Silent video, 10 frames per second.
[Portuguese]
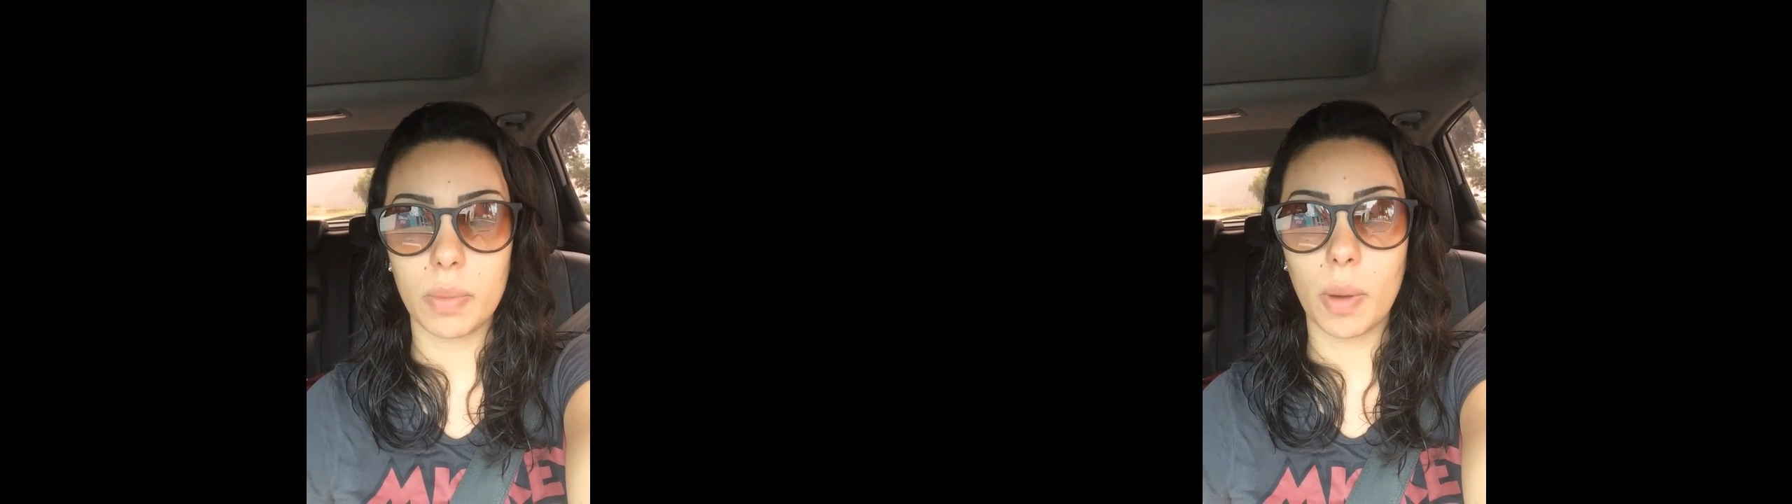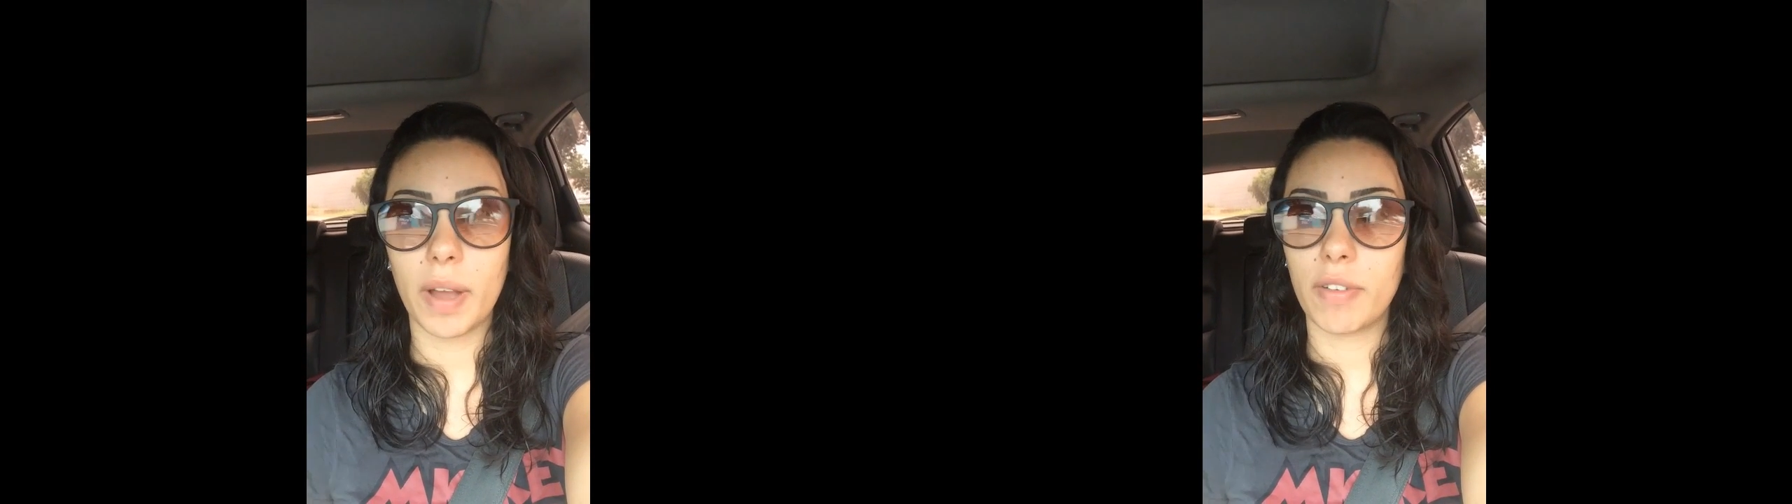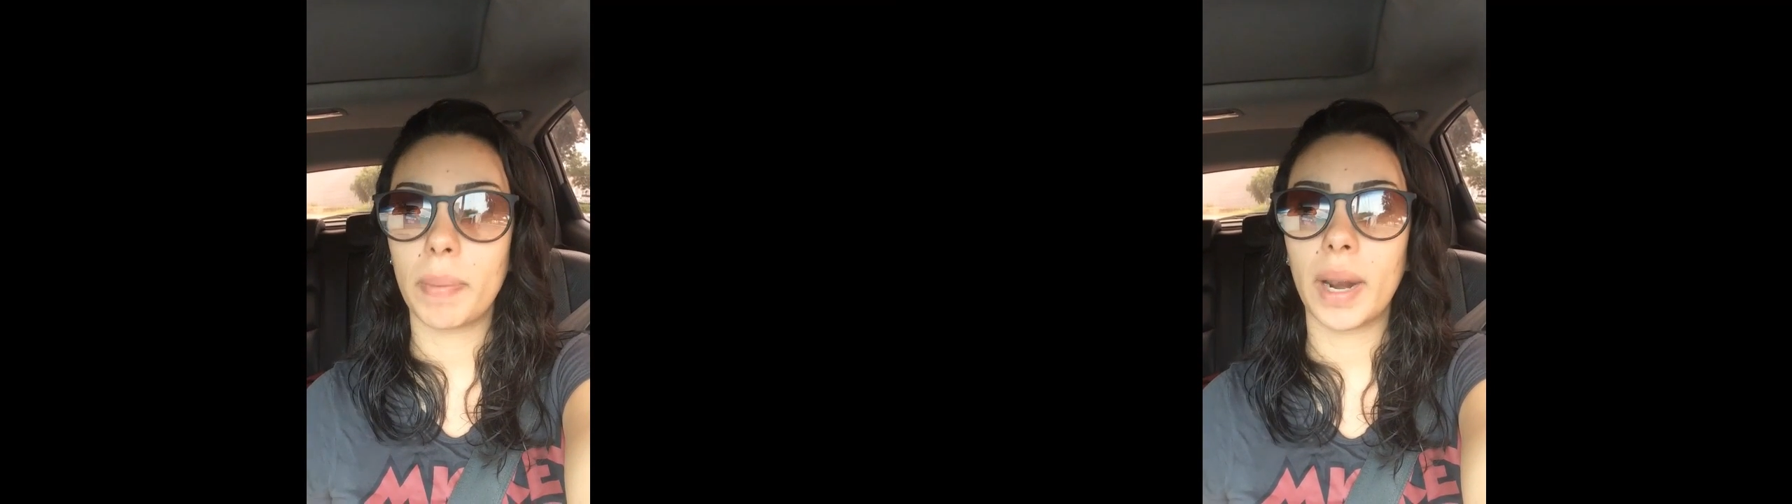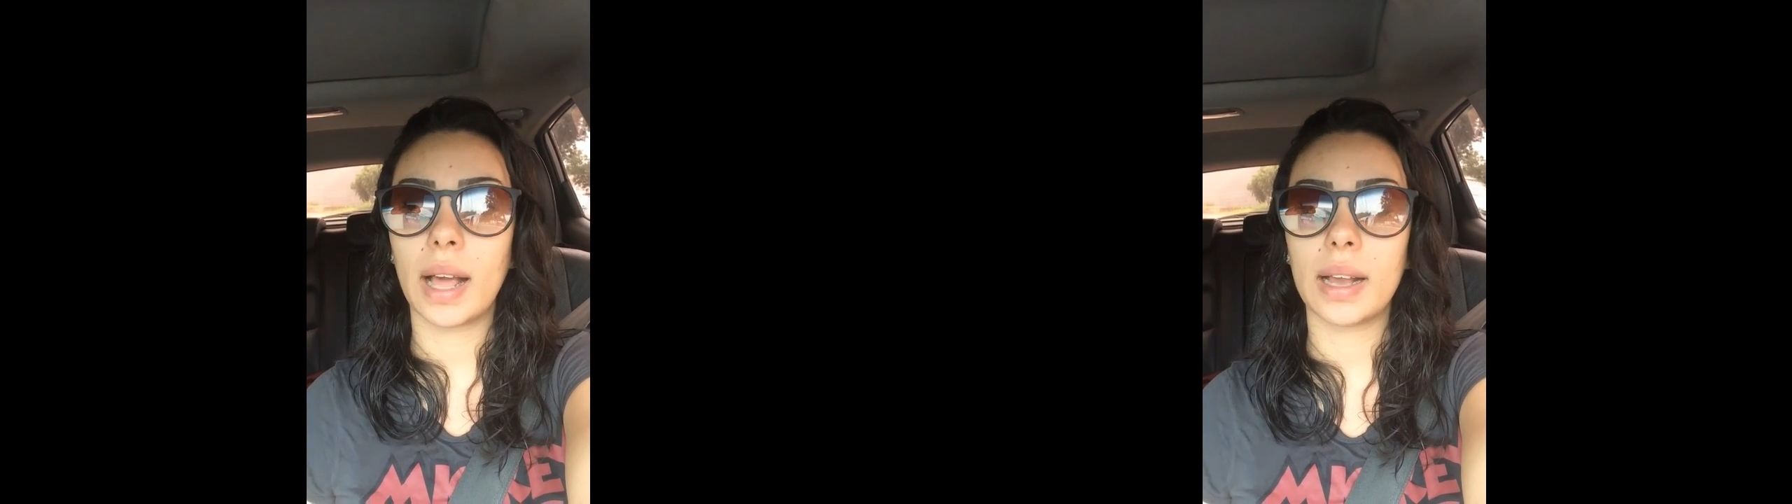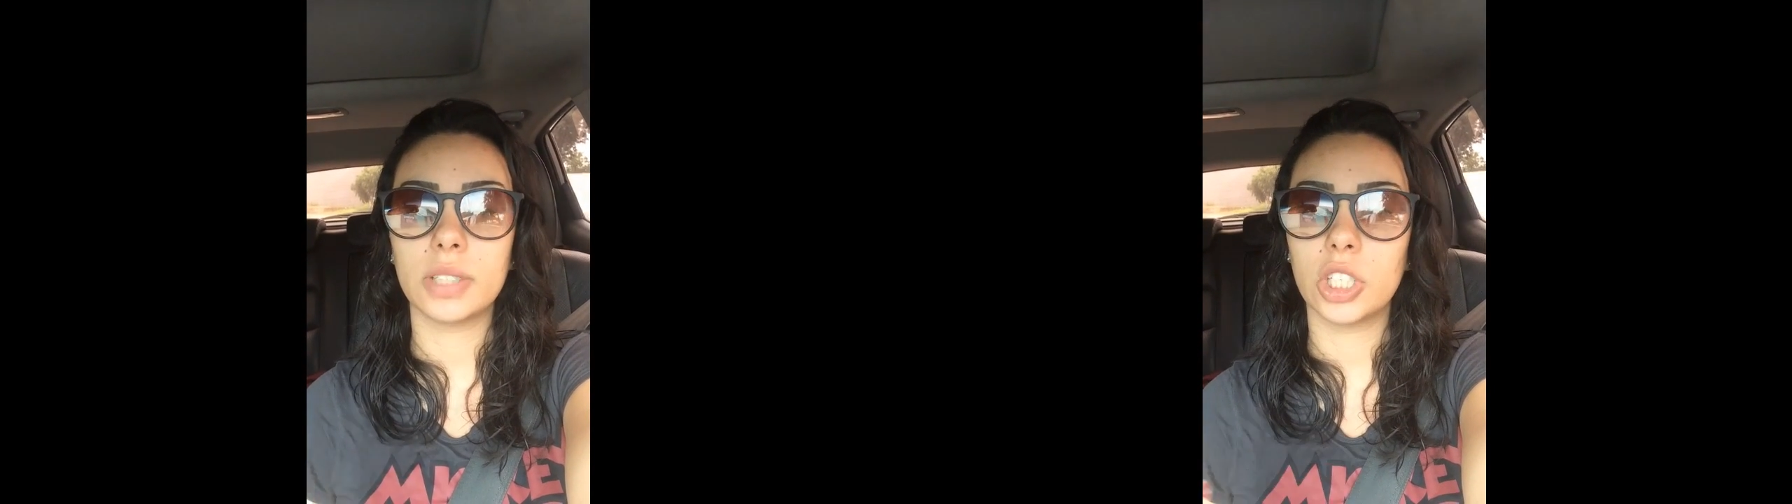Meu pai vai para
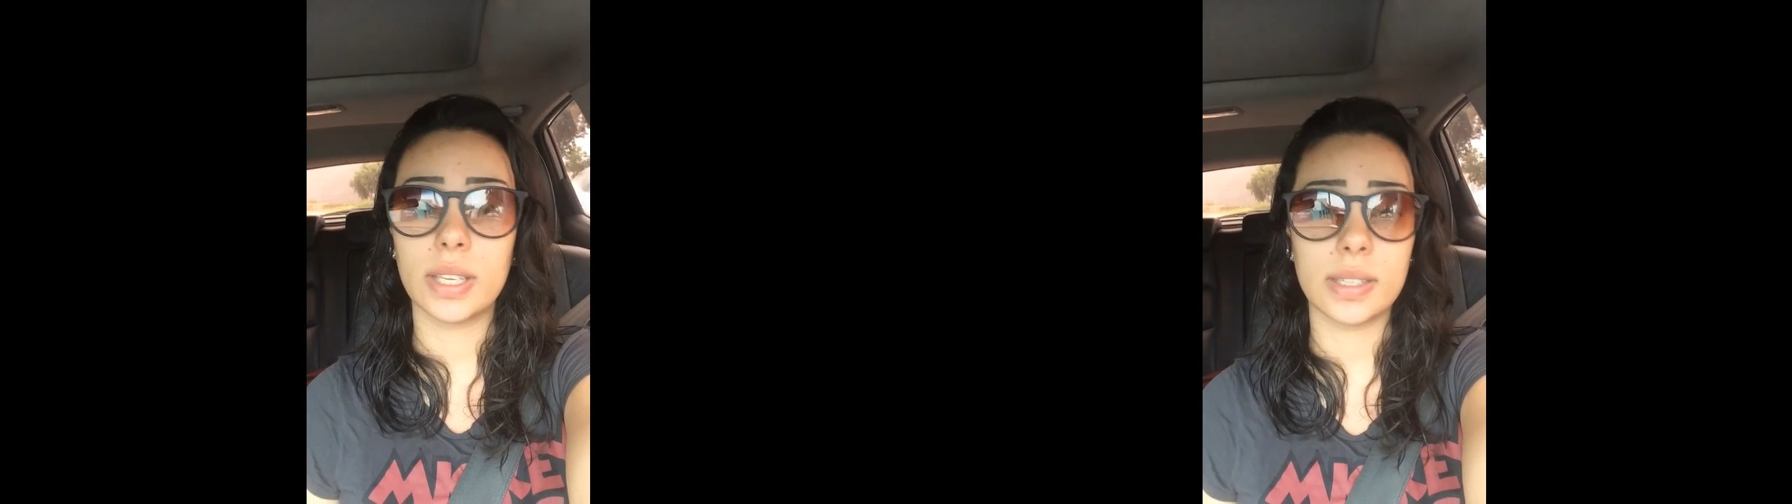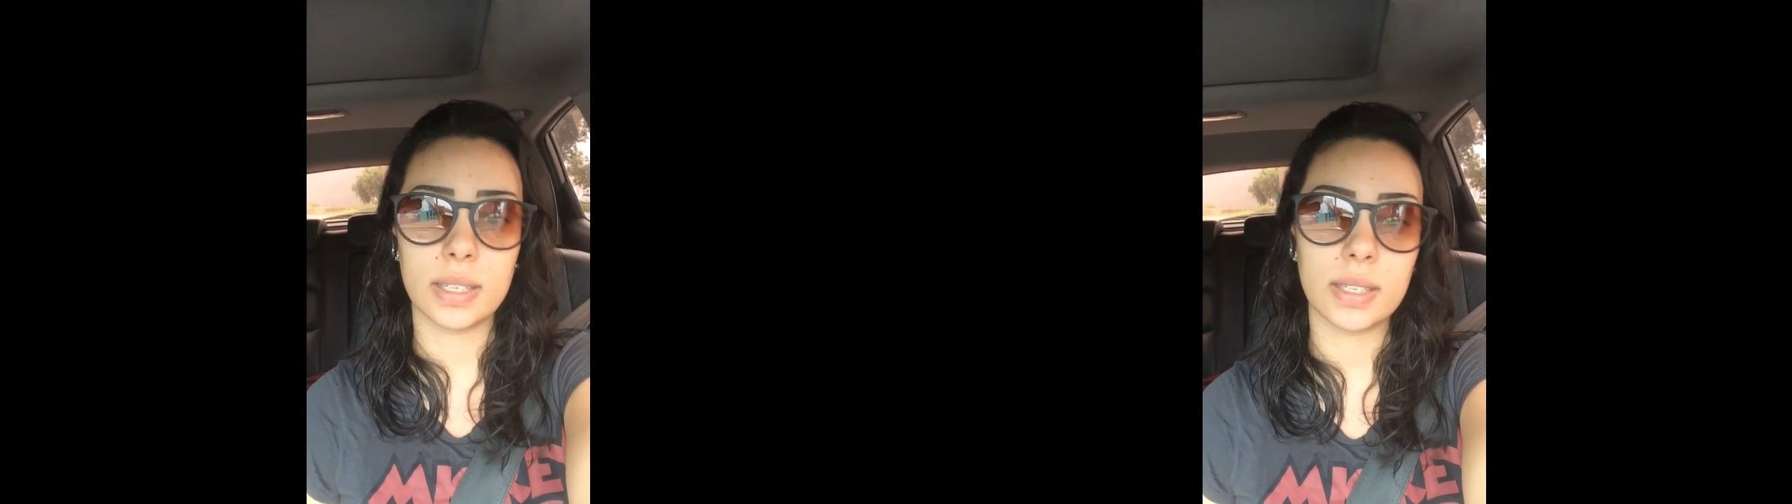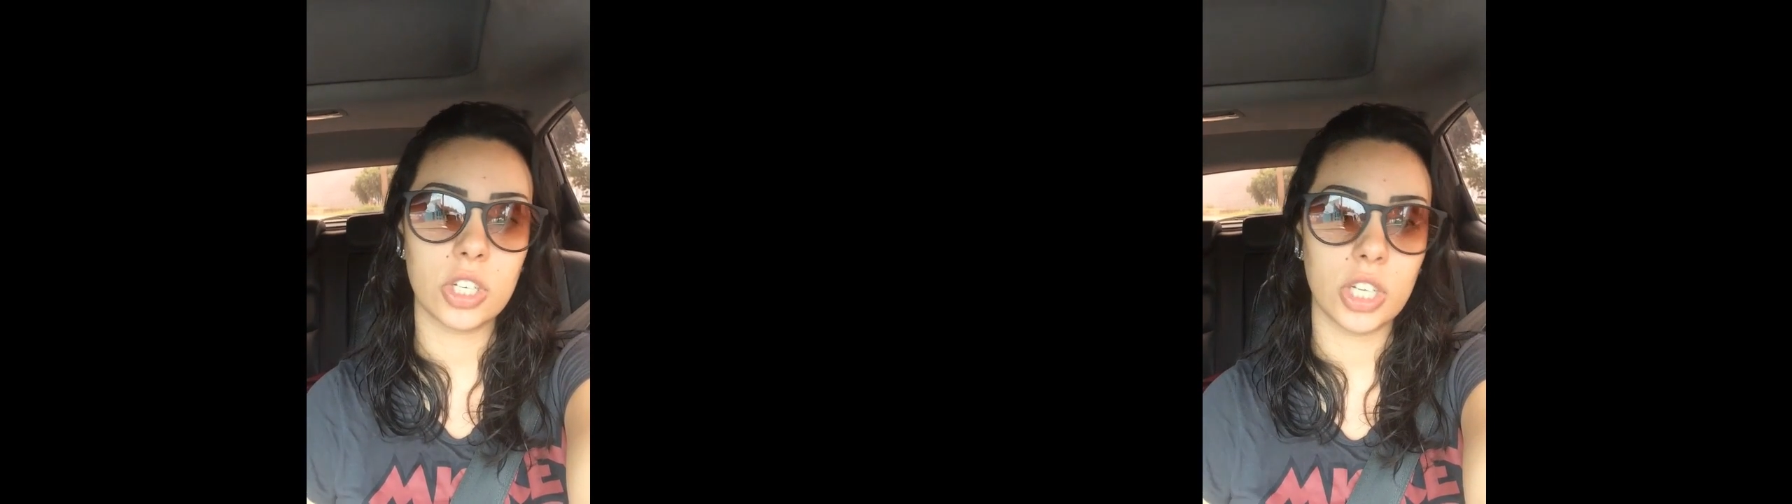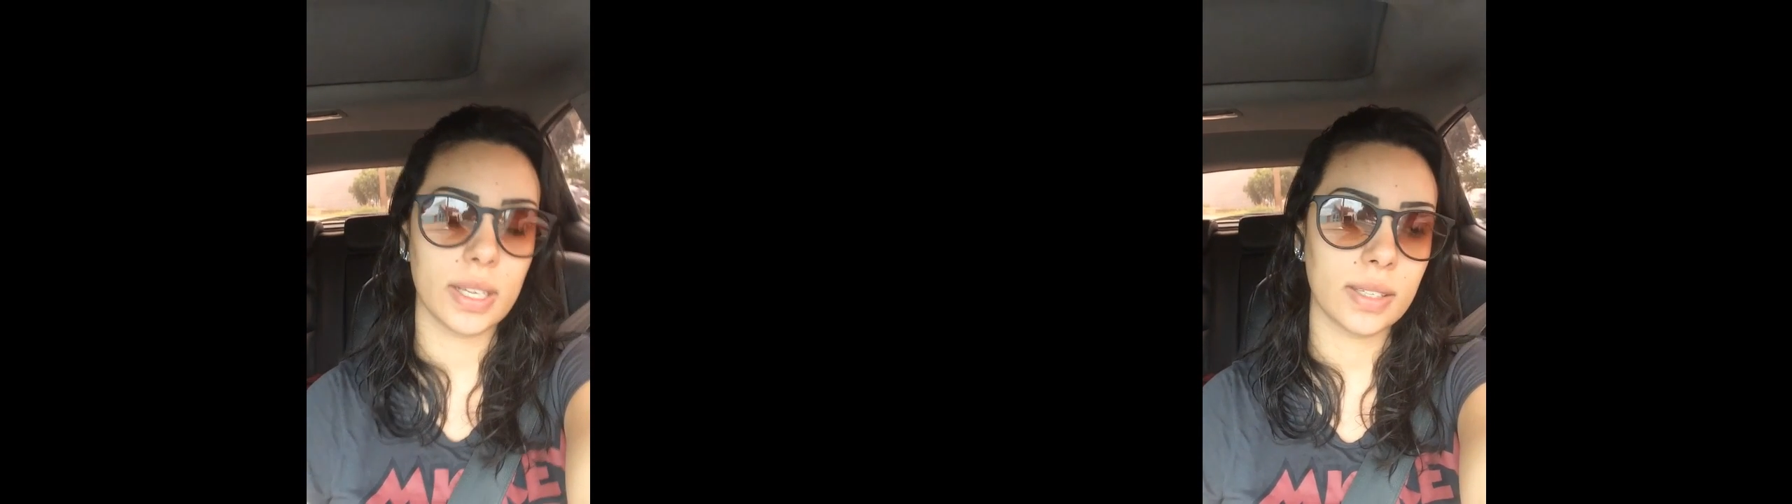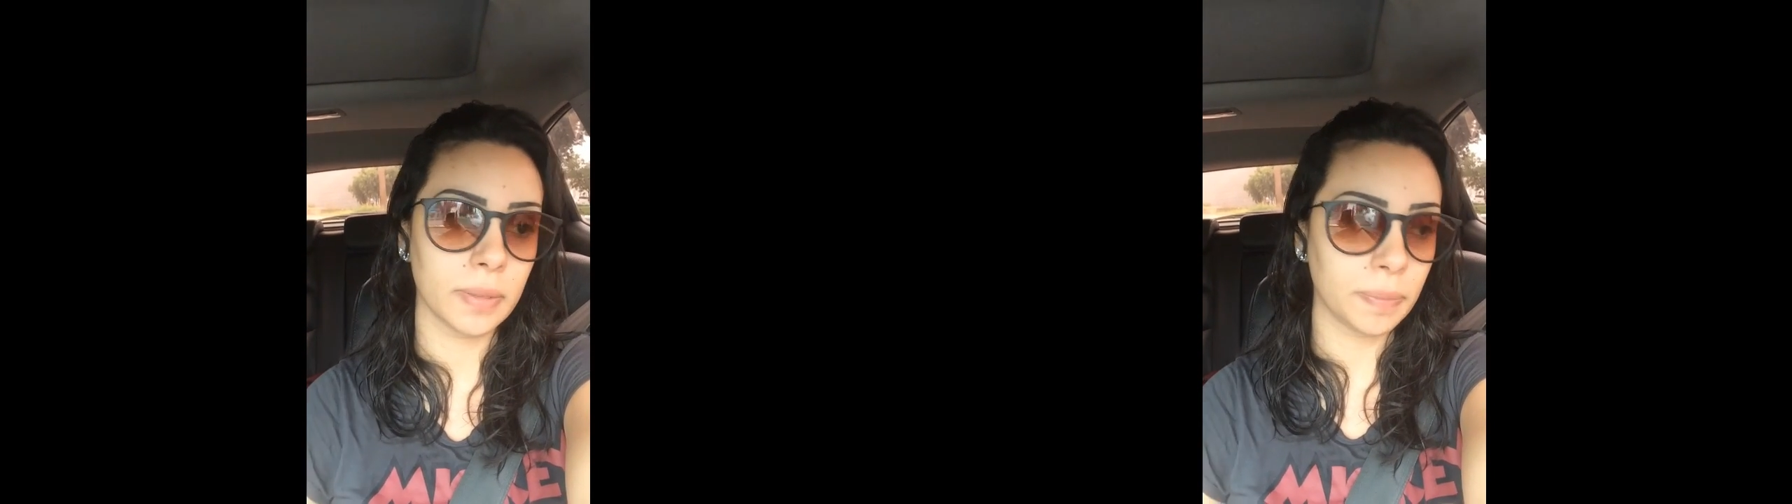lá de 15, 15
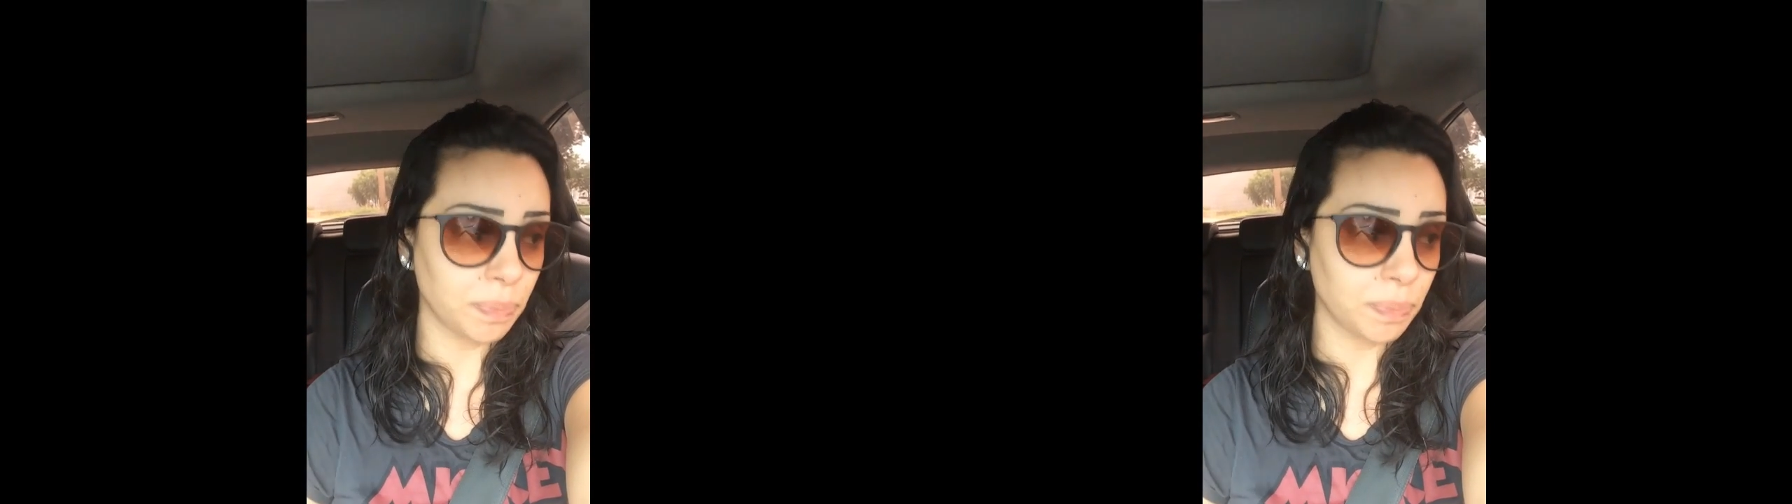dias,